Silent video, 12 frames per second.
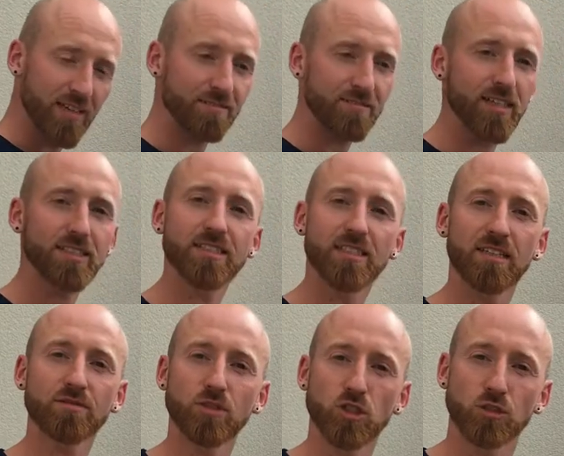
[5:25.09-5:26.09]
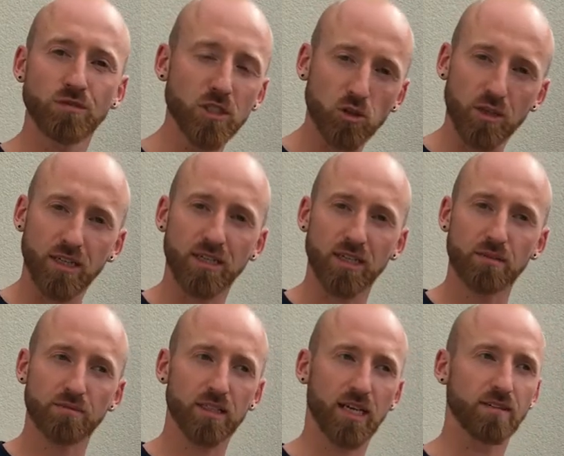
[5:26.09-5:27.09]
Was ist dein Wunsch? Wie soll dein
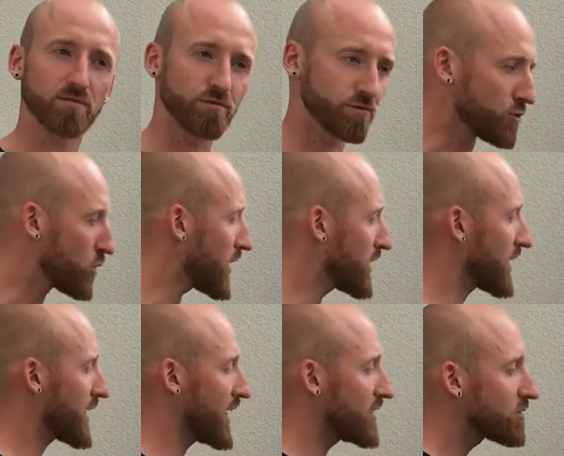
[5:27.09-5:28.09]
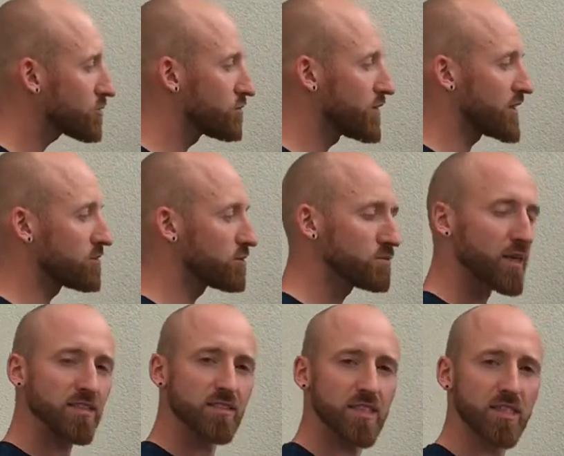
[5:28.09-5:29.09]
Leben sein? Woran erkennst du, wenn du
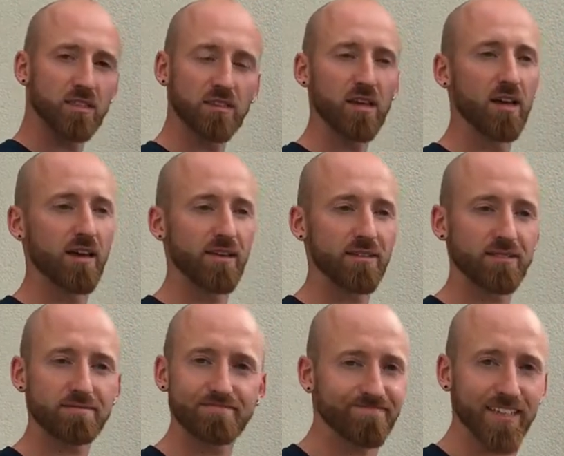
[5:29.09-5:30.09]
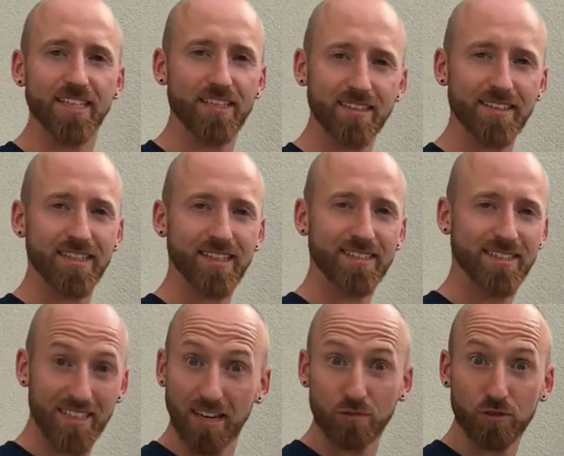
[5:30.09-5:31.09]
bei Sinn dich
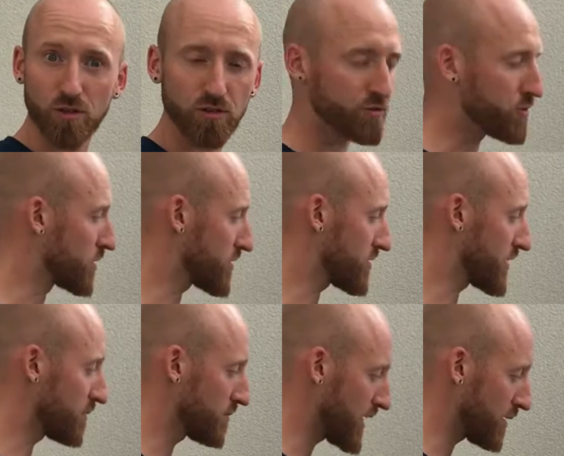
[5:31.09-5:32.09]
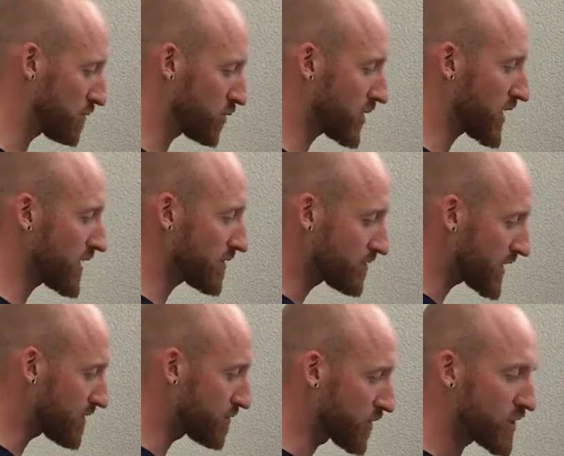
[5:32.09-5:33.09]
sinnerfüllt fühlst in deinem Leben oder
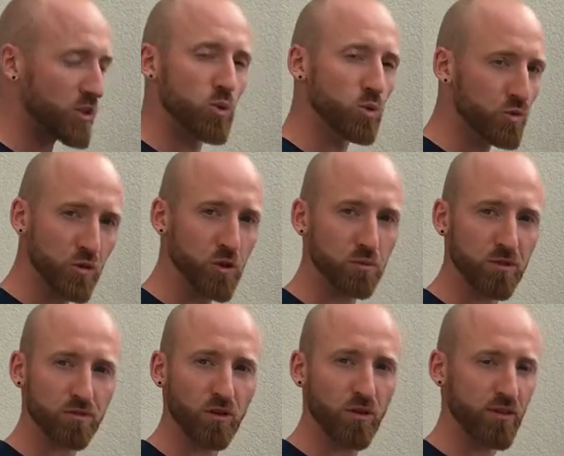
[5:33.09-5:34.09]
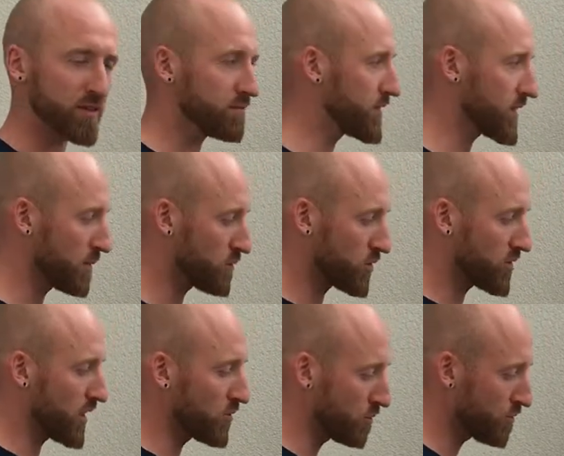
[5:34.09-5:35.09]
dich wirklich gut fühlst mit Freunden, mit deinem
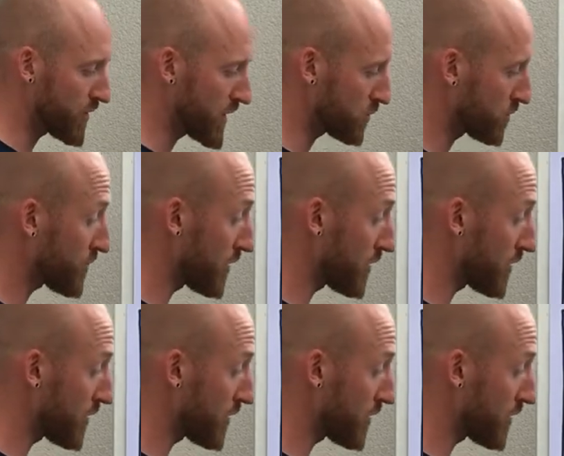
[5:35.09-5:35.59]
sozialen Umfeld und